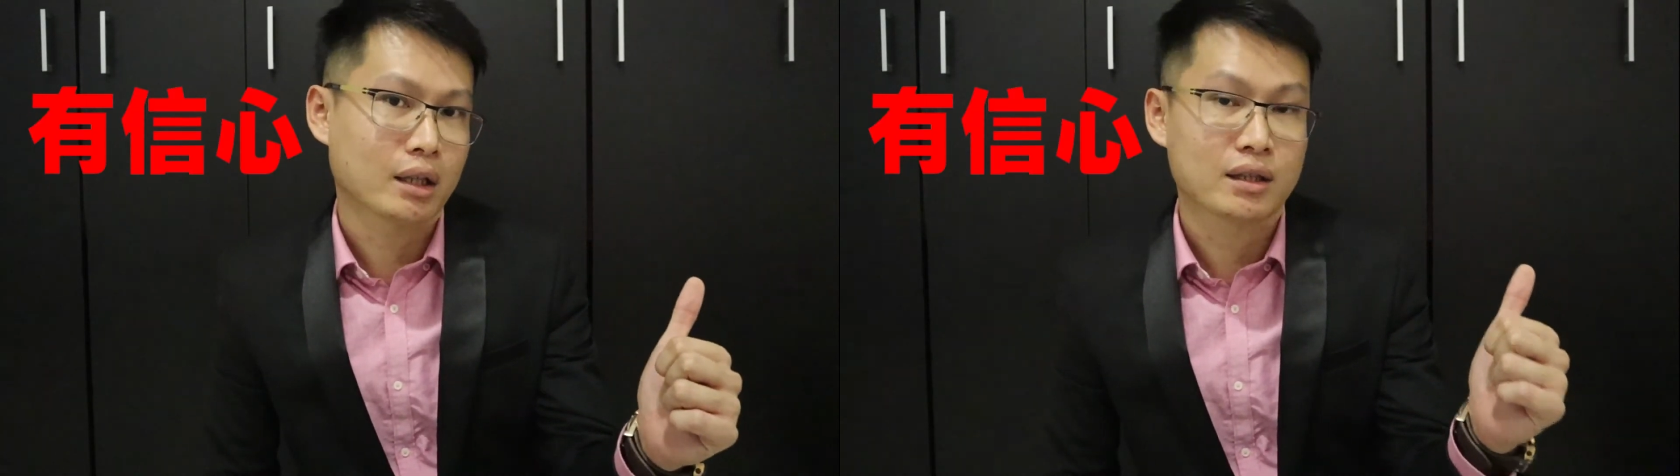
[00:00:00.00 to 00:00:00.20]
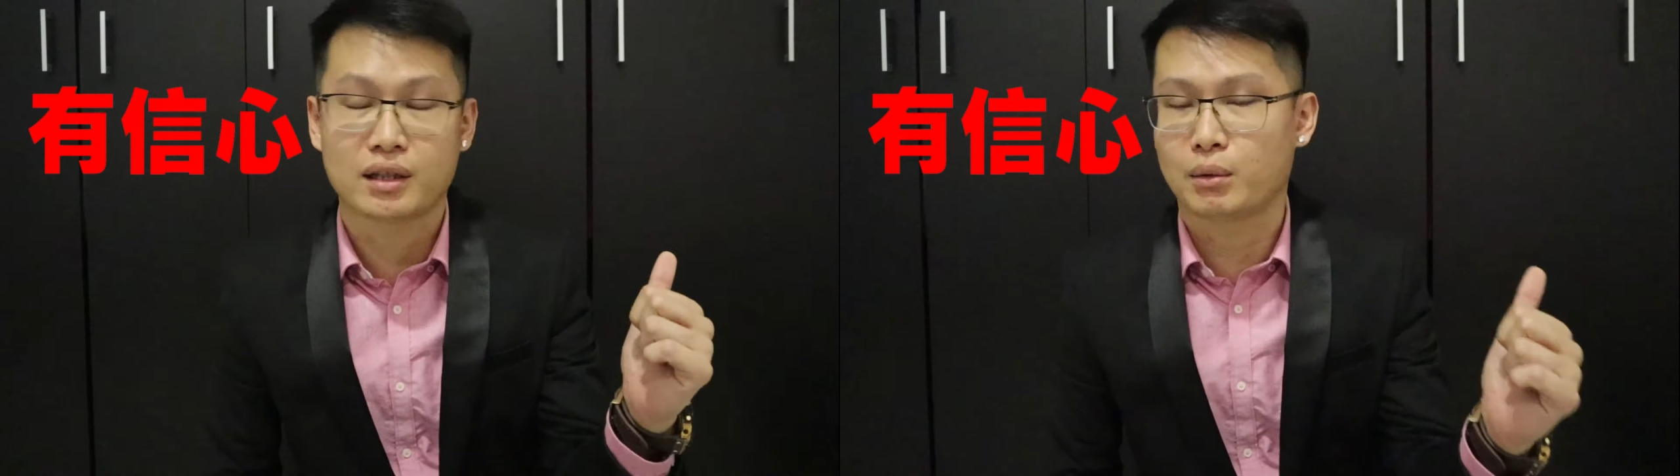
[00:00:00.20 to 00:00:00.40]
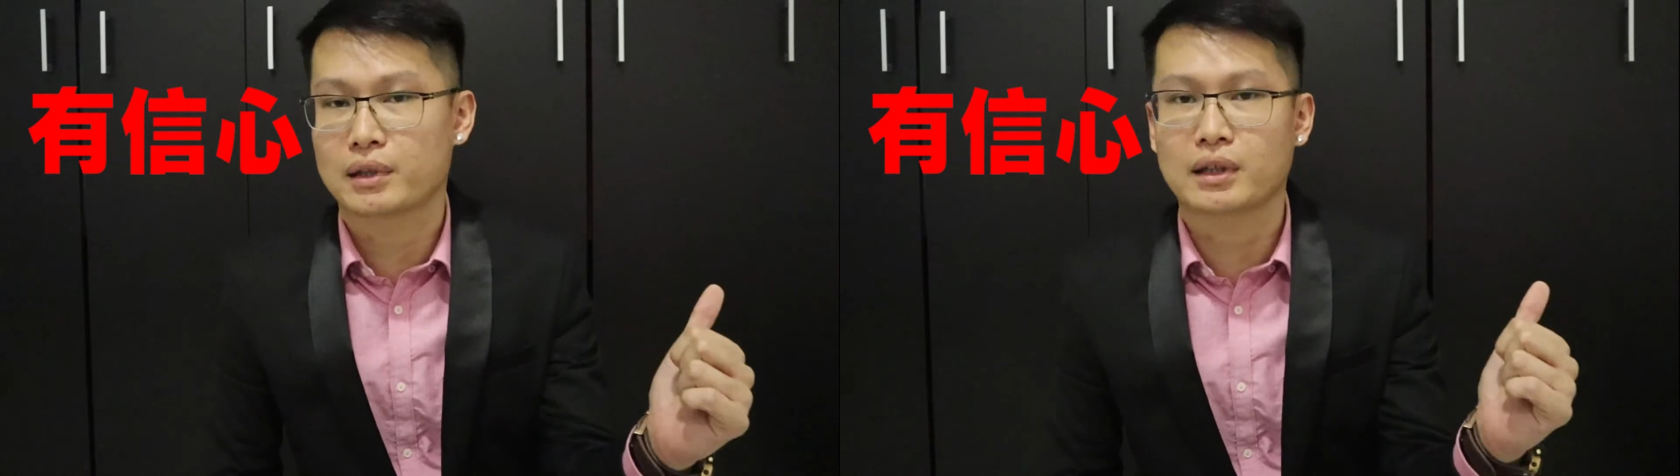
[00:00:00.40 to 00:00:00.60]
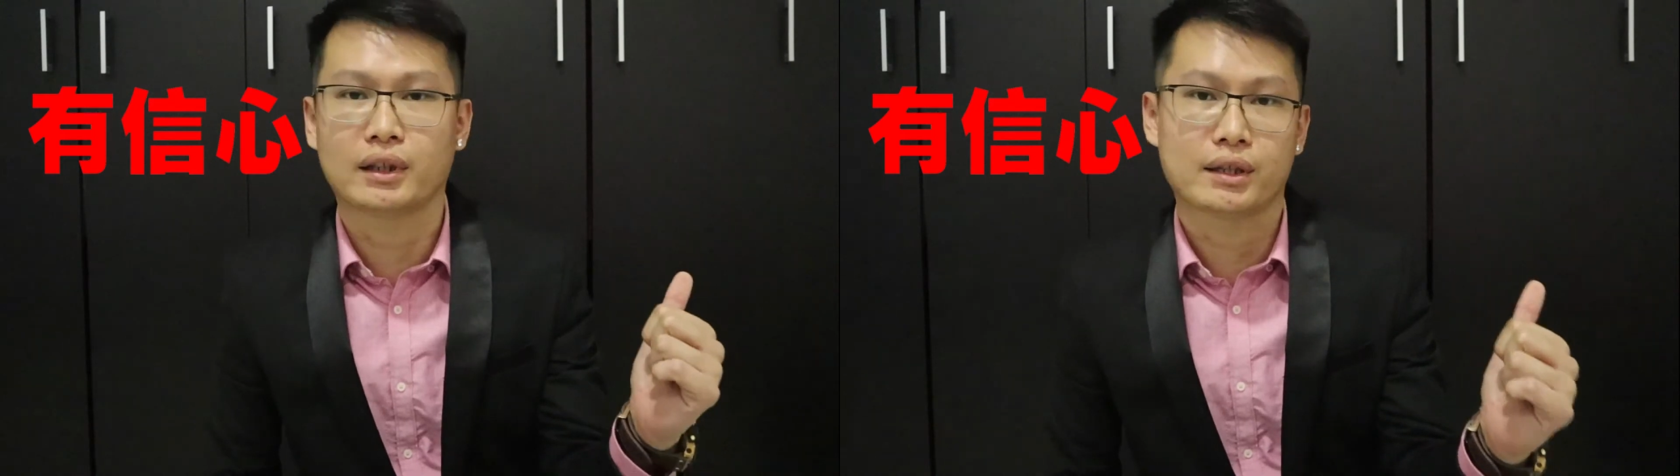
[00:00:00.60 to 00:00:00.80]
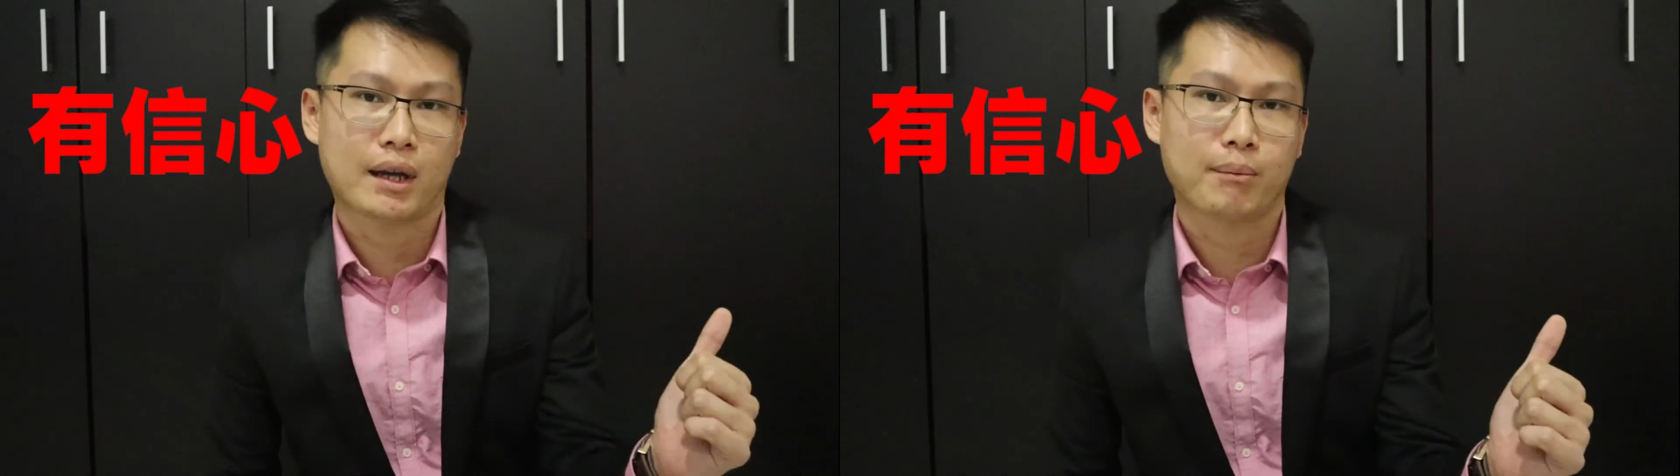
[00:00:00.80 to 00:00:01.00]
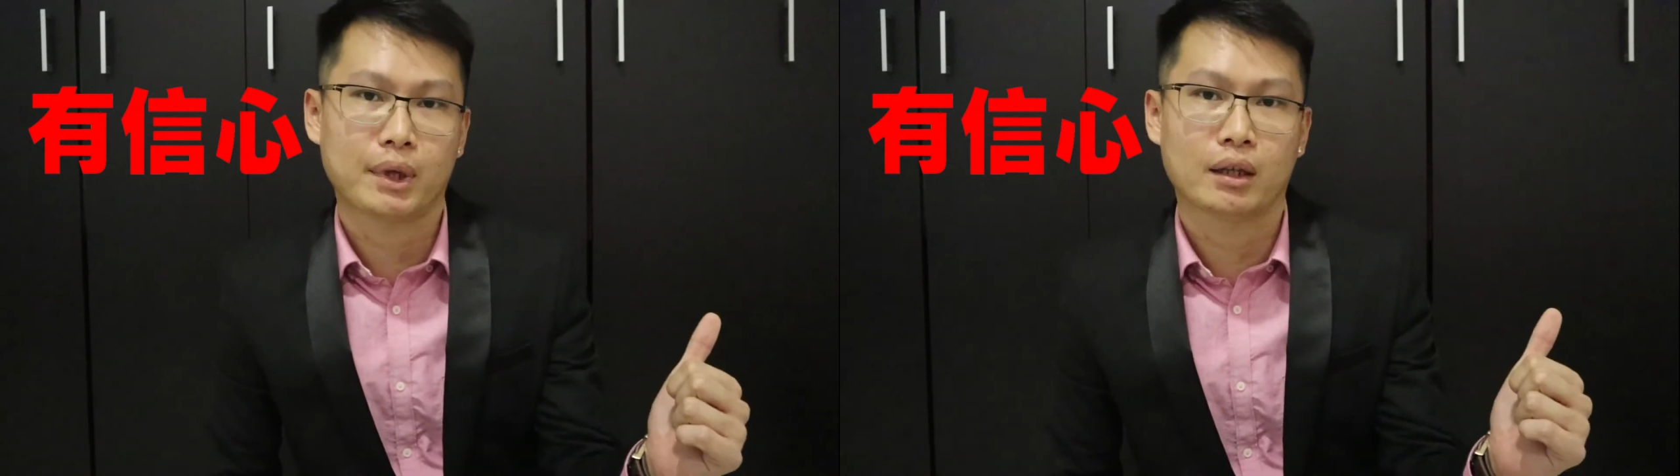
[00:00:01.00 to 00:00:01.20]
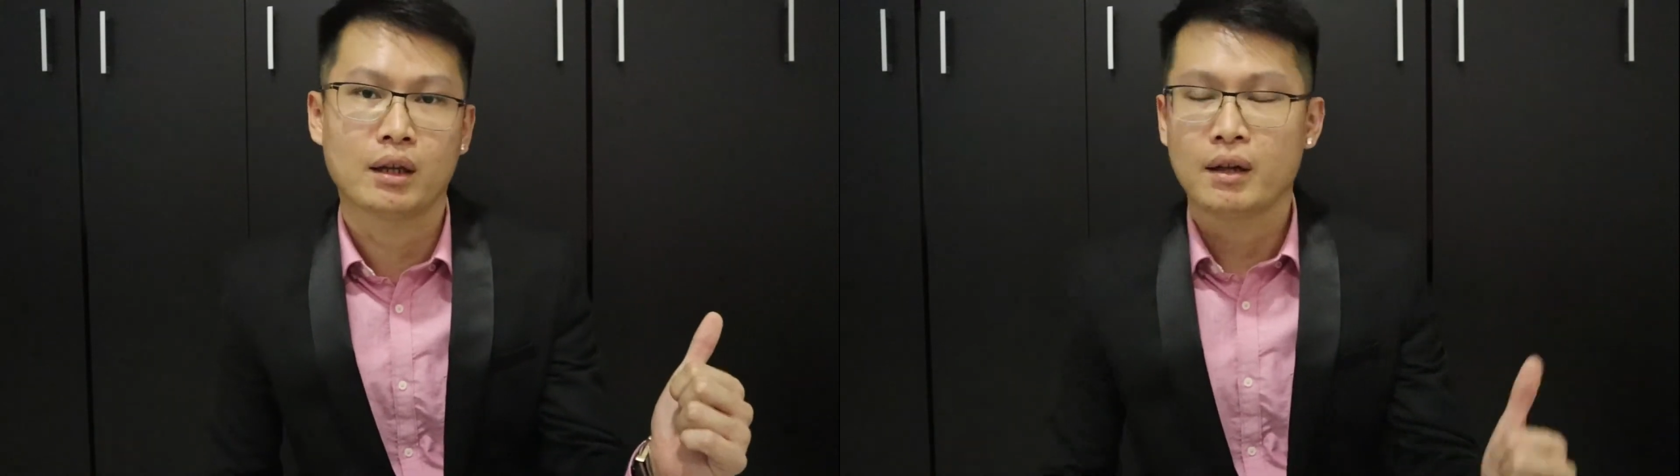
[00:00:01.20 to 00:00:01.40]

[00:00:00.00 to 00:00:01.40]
喜欢上你的产品。